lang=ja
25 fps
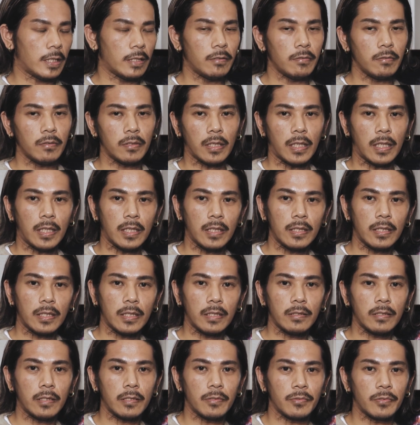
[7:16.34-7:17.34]
例えて
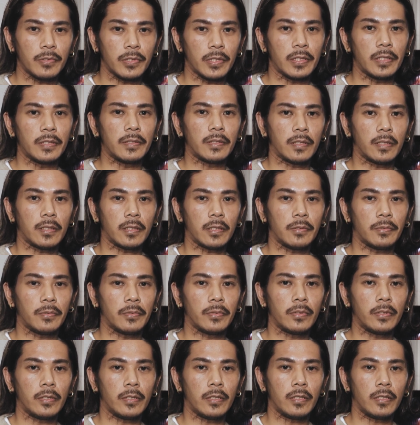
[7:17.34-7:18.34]
アンダーグラウンドじゃないですか、基
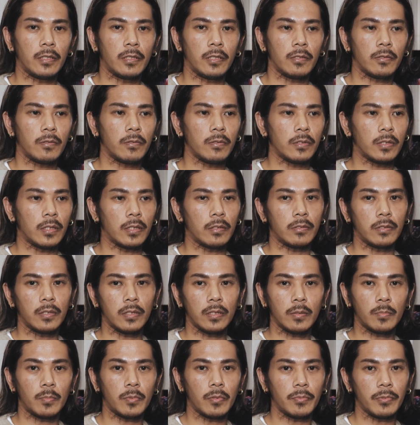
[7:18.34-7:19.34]
本的に。日本だと全
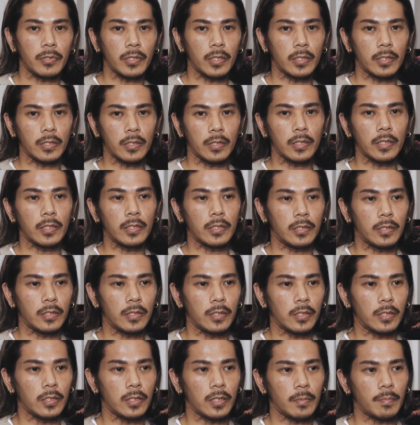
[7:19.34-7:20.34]
然ポピュラーじゃない
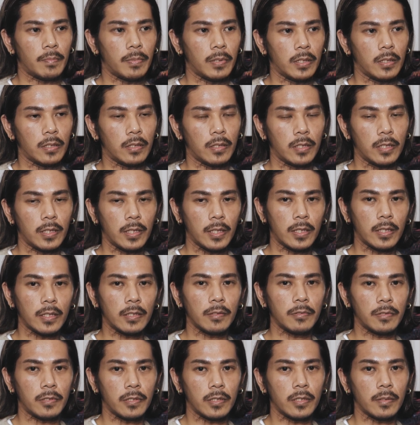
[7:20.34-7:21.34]
し、やっぱり切られ
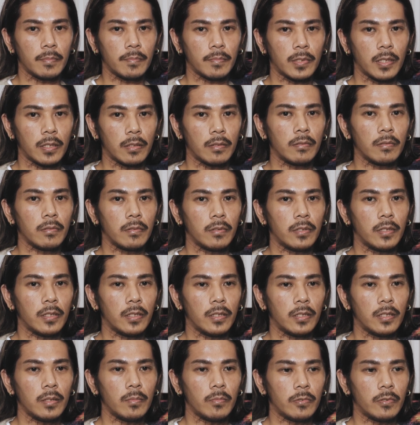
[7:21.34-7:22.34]
るし、タトゥーって。
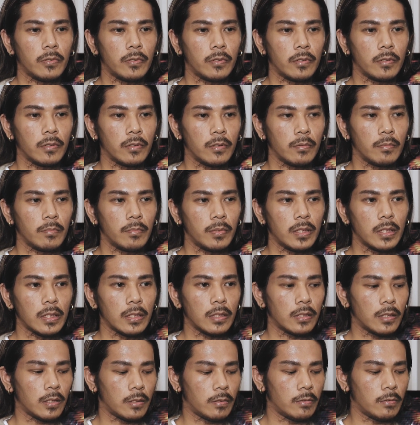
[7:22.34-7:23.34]
でも、備
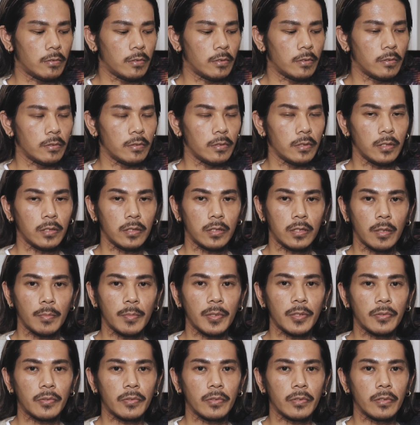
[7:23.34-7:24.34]
前さんのインスタ
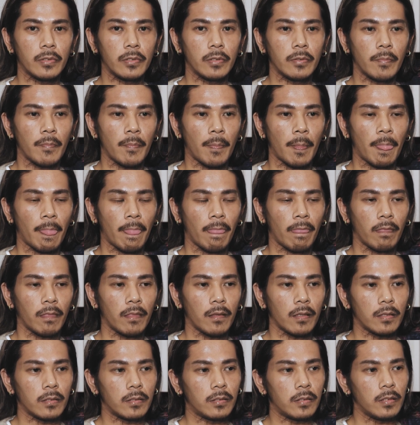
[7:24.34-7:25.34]
見ると、
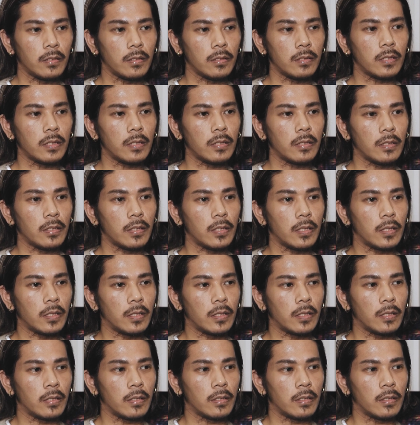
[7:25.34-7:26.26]
なんか全然ね、